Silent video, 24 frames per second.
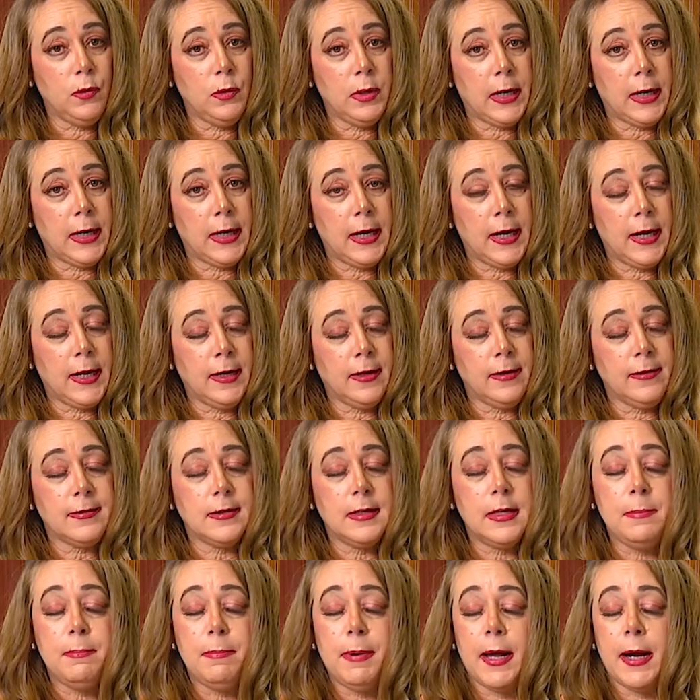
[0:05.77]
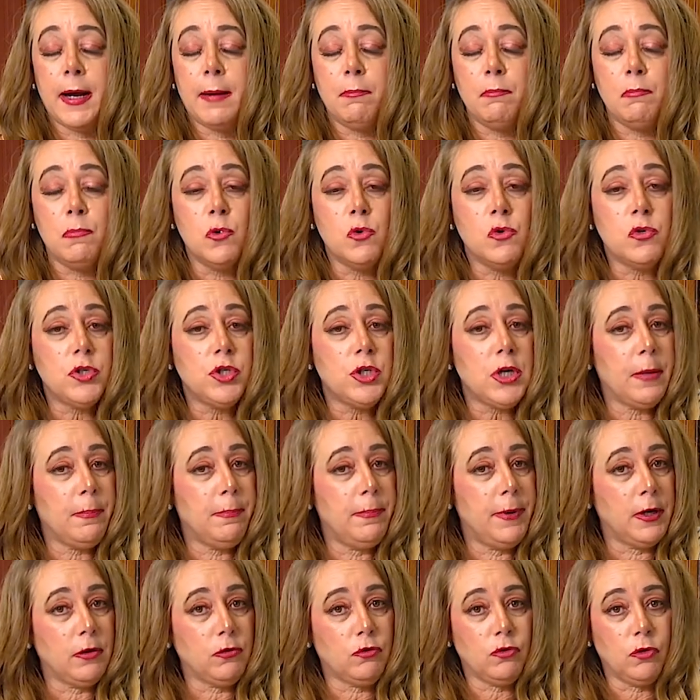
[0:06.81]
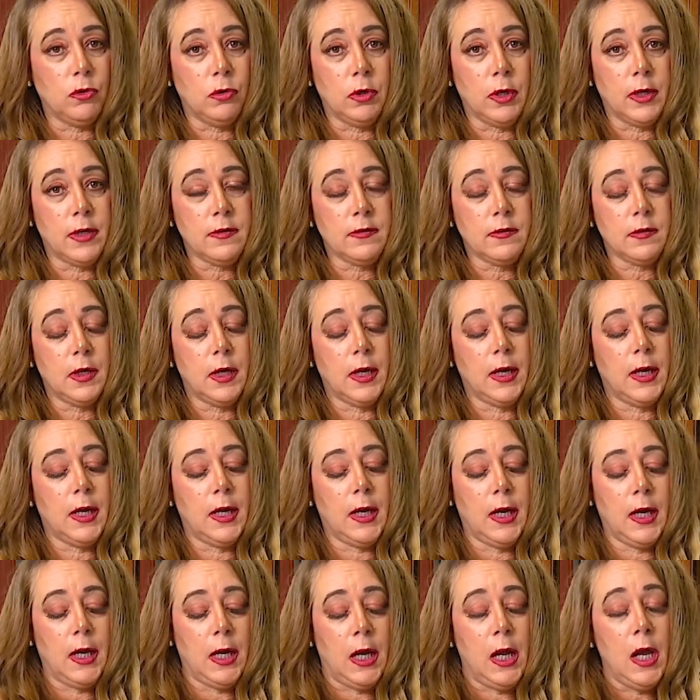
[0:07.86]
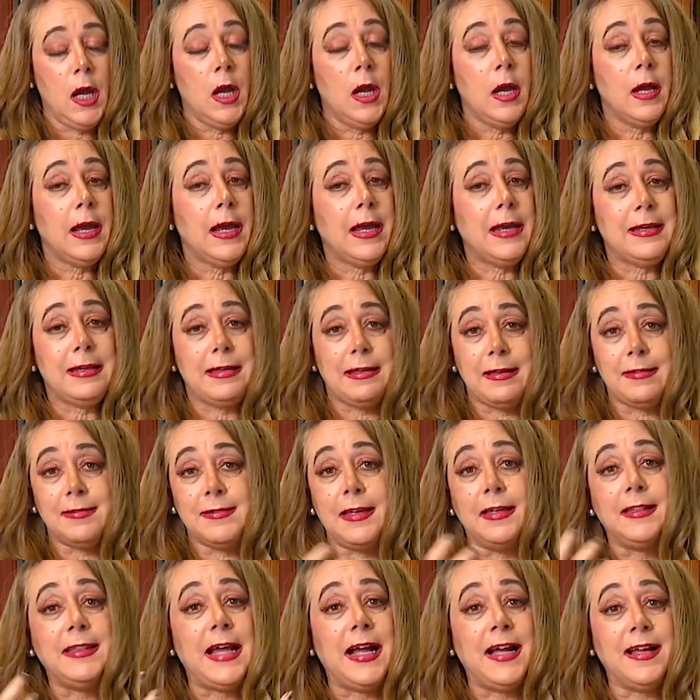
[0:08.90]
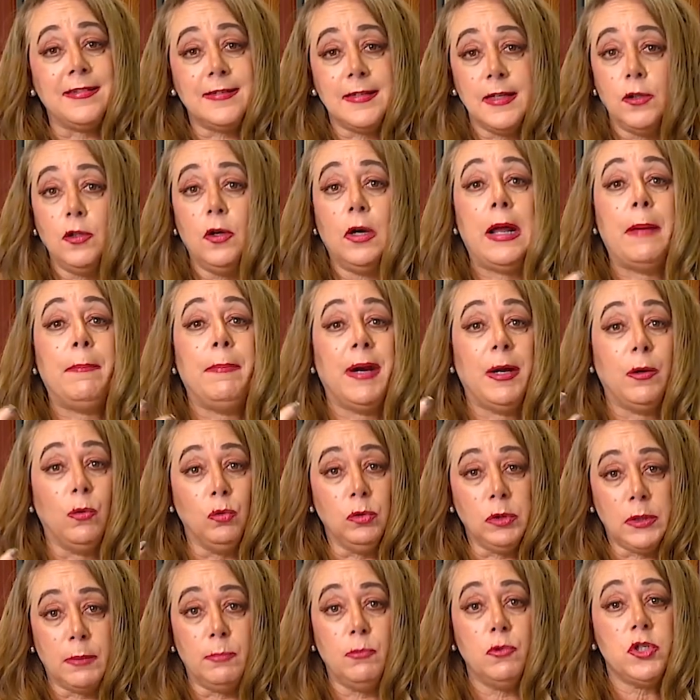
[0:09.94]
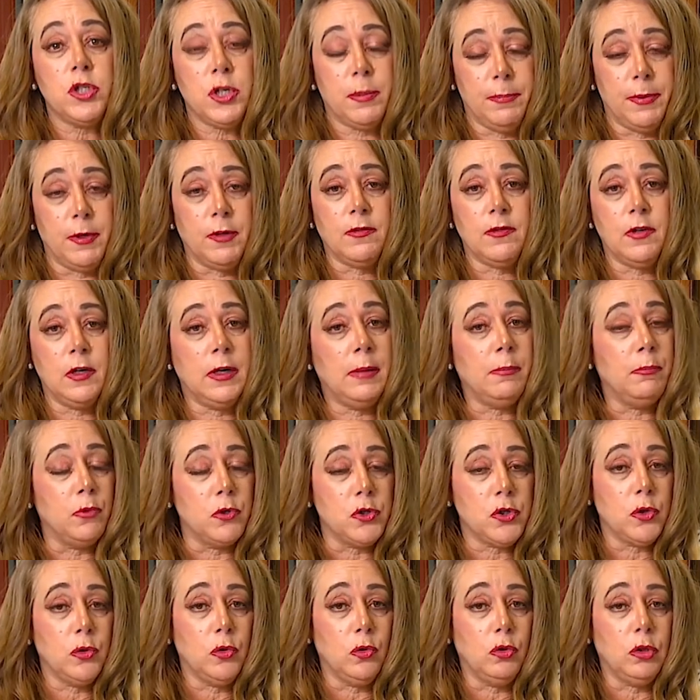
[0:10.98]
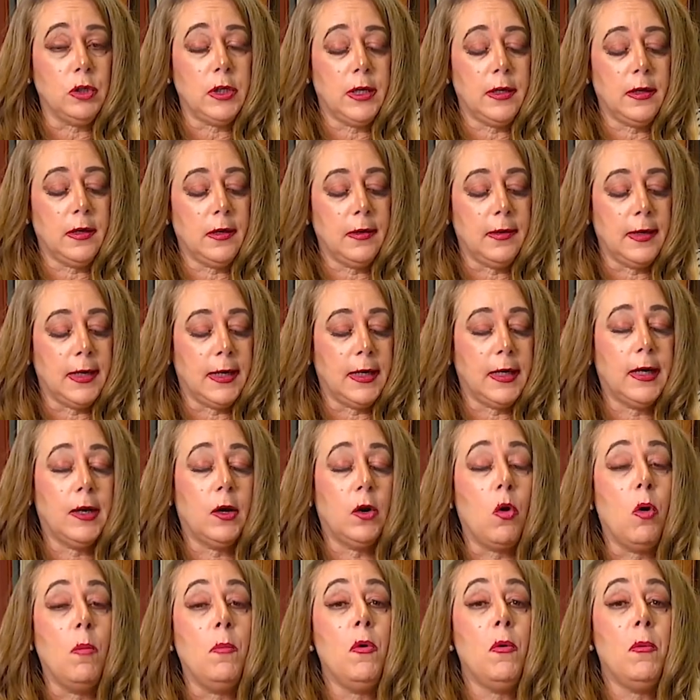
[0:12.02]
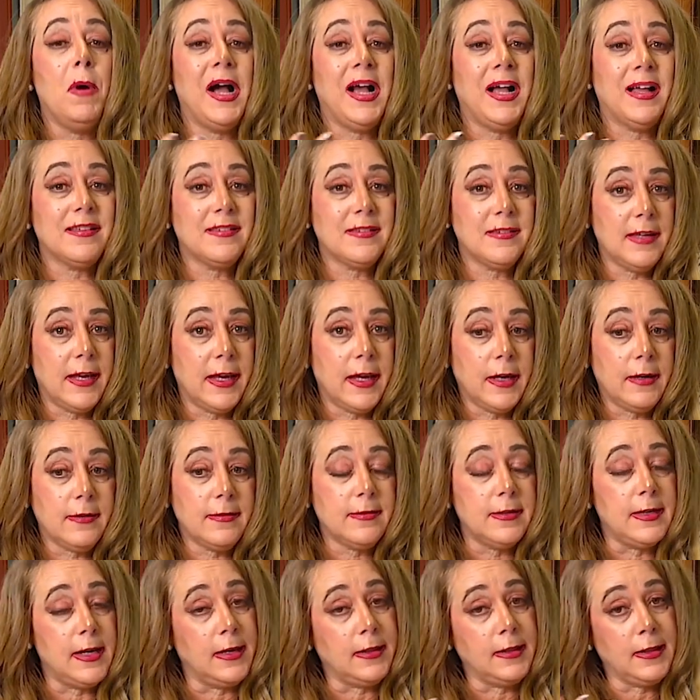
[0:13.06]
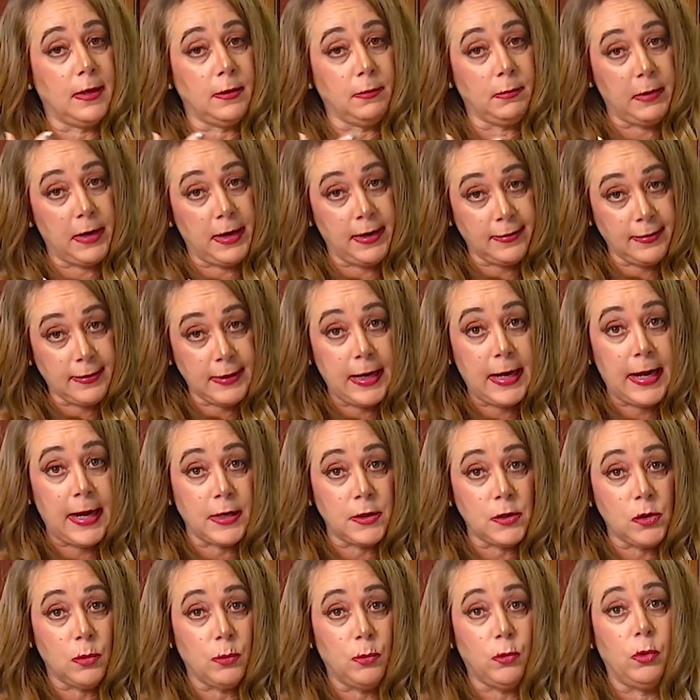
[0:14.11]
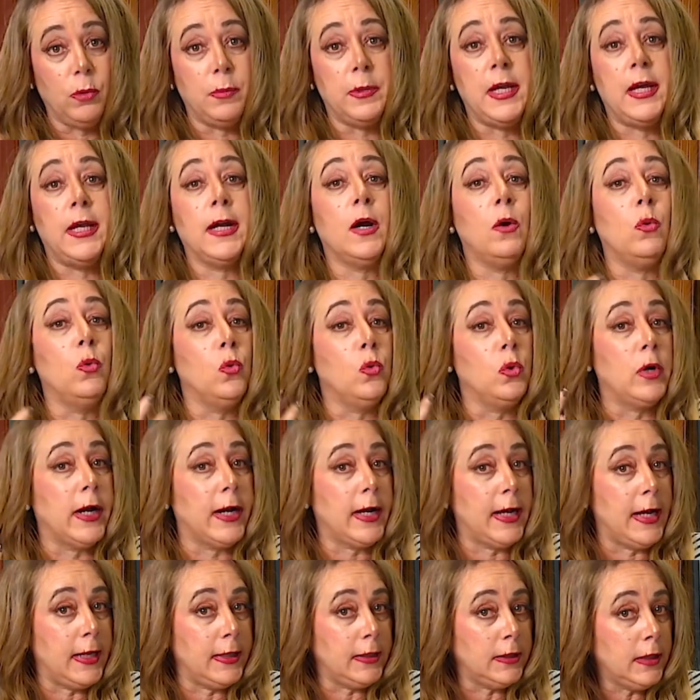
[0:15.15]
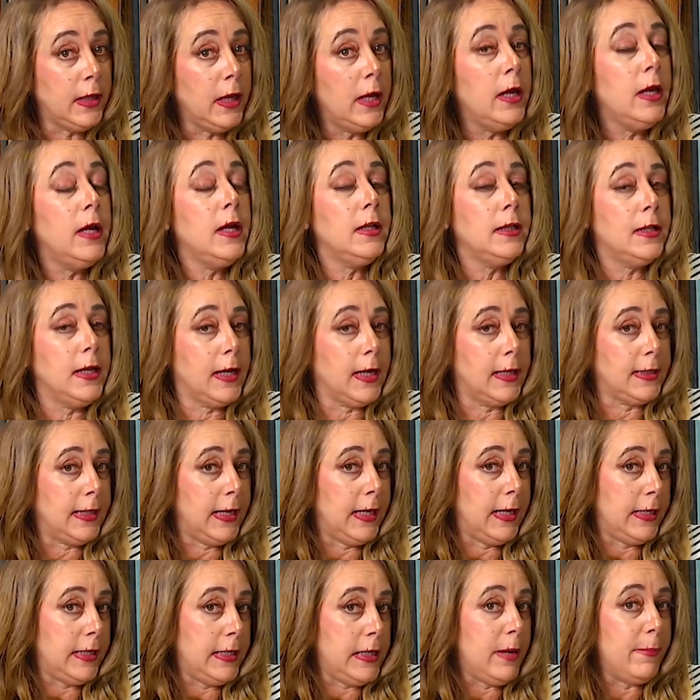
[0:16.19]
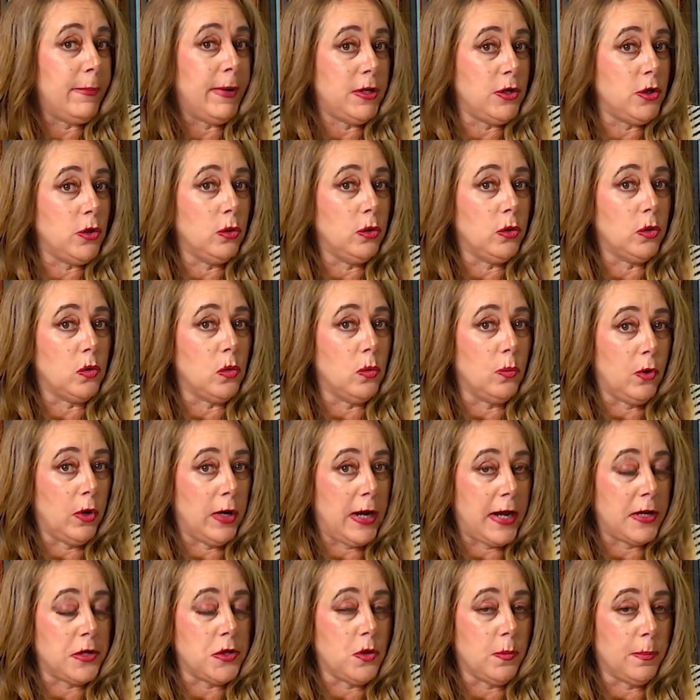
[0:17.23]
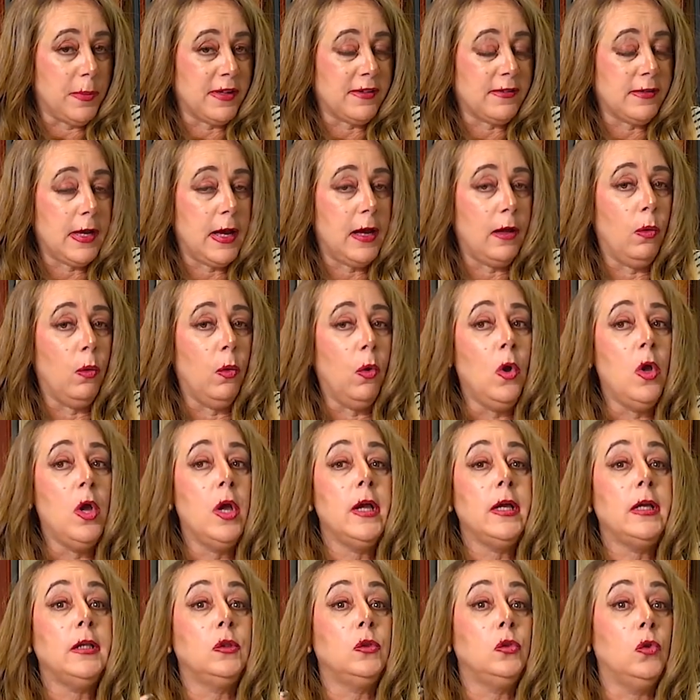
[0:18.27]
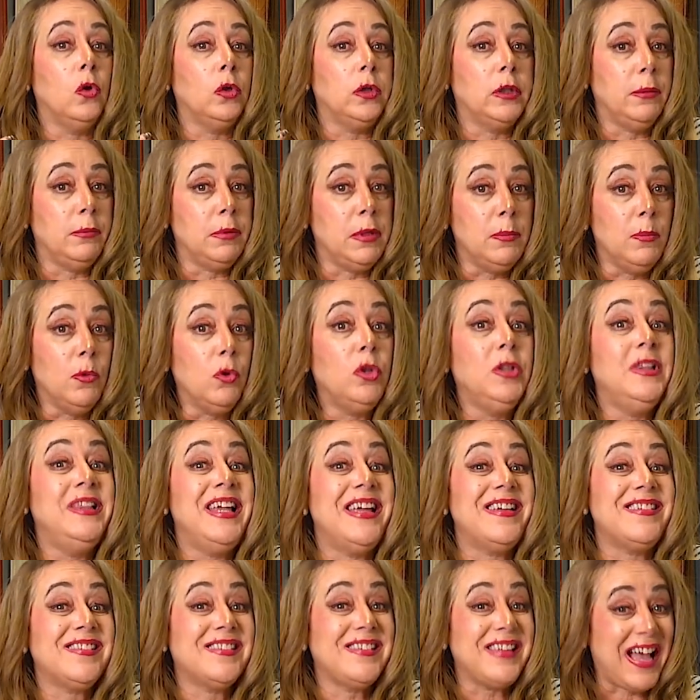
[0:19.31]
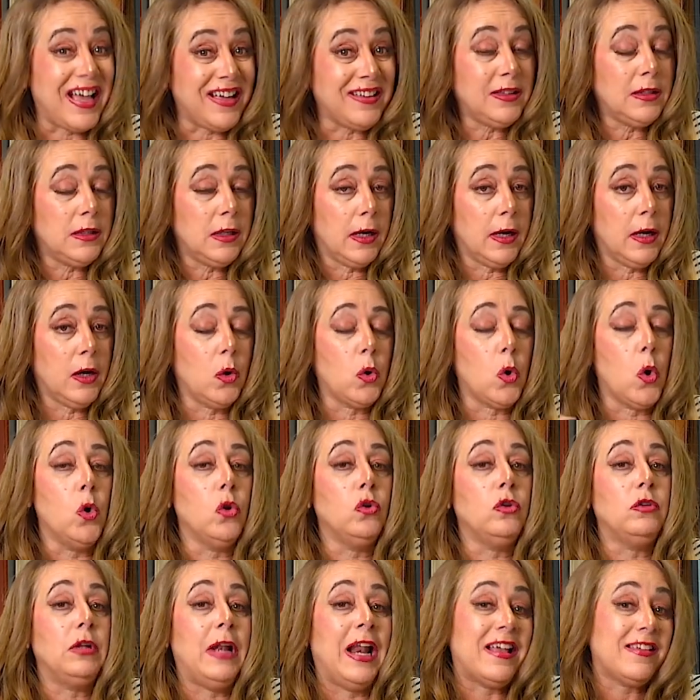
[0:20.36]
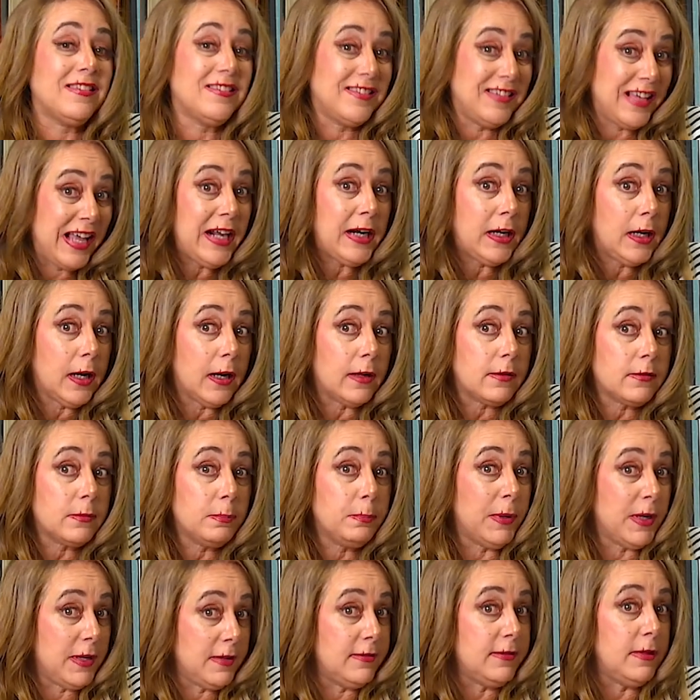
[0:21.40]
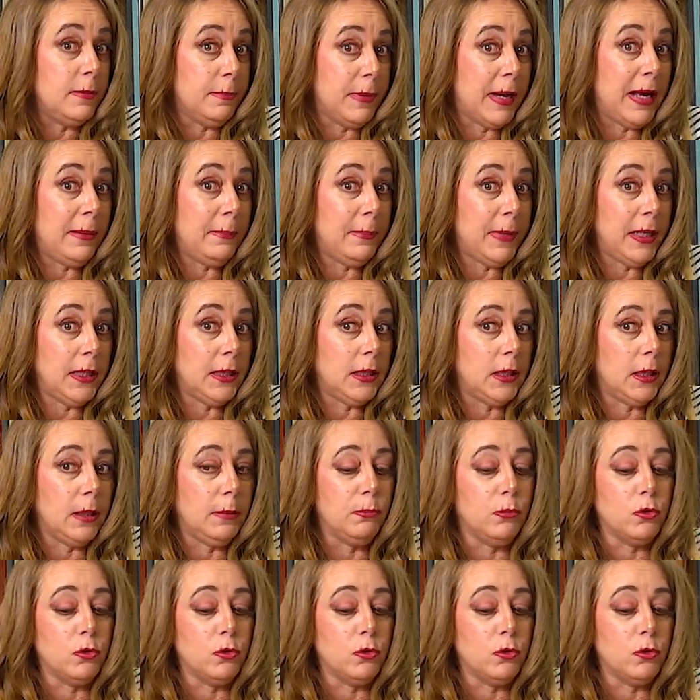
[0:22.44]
de huracanes y para muchas personas eh, eh, se están haciendo la pregunta, muchas personas, muchos de ustedes, de cómo van a hacer si este año volviera un huracán de categoría mayor como el año pasado, donde vimos desastres con las cercas principalmente.